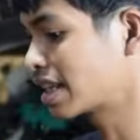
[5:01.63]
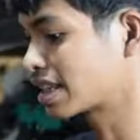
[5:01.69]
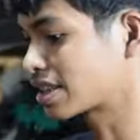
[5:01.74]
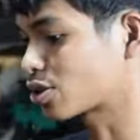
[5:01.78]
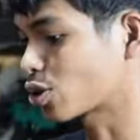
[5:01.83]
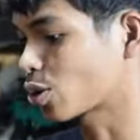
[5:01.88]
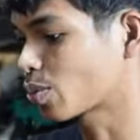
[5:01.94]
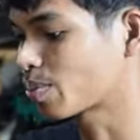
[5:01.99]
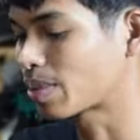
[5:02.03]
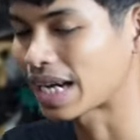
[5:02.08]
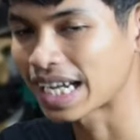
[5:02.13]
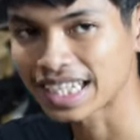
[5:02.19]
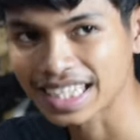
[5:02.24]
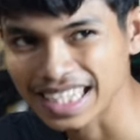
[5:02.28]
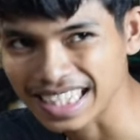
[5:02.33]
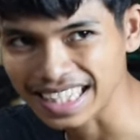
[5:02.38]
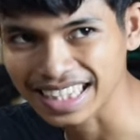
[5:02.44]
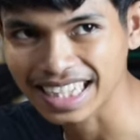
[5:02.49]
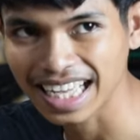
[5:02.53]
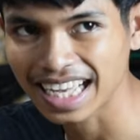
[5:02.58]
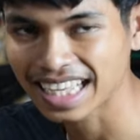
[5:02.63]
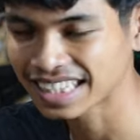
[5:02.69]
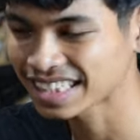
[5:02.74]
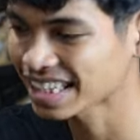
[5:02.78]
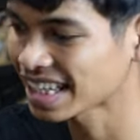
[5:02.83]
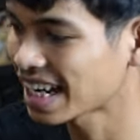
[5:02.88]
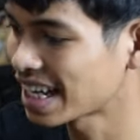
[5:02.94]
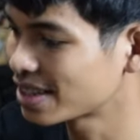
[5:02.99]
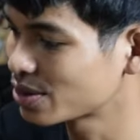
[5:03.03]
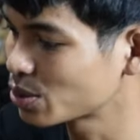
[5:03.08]
coba kita
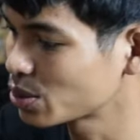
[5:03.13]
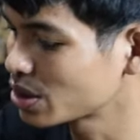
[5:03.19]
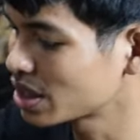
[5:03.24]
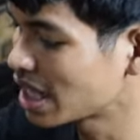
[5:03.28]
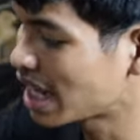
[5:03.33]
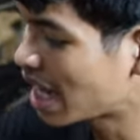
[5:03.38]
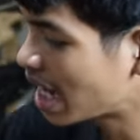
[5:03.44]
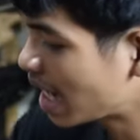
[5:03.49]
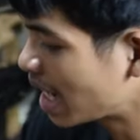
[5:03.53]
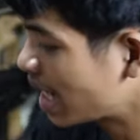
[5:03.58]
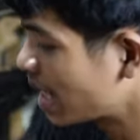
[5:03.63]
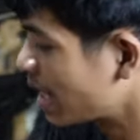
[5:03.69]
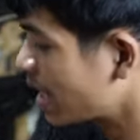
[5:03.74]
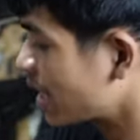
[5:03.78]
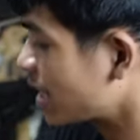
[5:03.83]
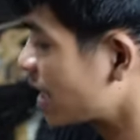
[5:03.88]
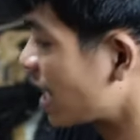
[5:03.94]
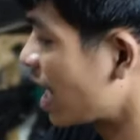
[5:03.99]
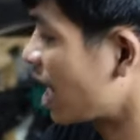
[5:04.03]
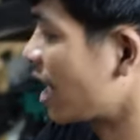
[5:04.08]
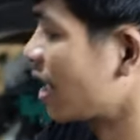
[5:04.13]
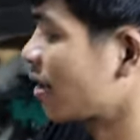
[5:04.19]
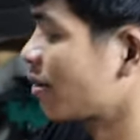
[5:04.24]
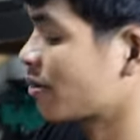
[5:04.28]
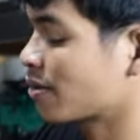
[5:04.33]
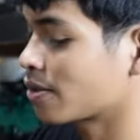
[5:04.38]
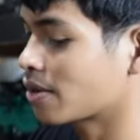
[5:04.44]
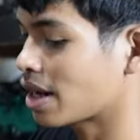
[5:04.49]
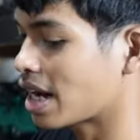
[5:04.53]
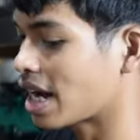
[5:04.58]
selanjutnya
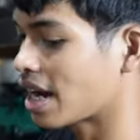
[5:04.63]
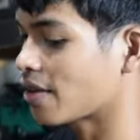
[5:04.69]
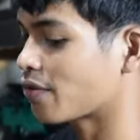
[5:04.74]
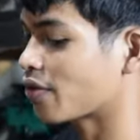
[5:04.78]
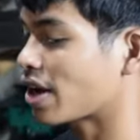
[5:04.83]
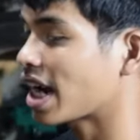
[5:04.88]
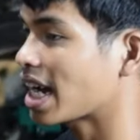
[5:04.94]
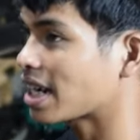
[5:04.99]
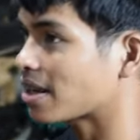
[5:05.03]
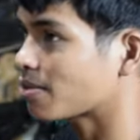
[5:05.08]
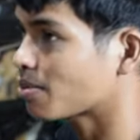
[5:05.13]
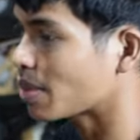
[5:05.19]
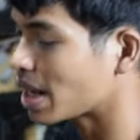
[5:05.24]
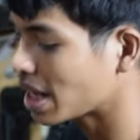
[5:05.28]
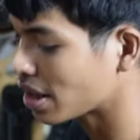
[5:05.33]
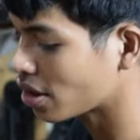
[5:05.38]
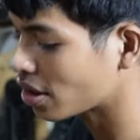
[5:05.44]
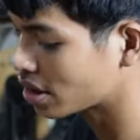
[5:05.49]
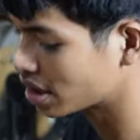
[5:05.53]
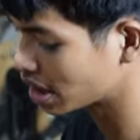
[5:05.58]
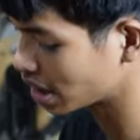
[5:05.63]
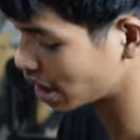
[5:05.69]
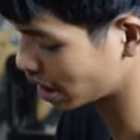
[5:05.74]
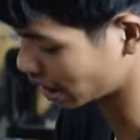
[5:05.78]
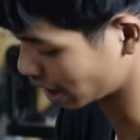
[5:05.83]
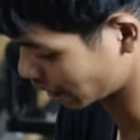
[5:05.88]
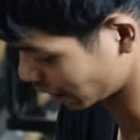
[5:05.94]
yang FX Meroder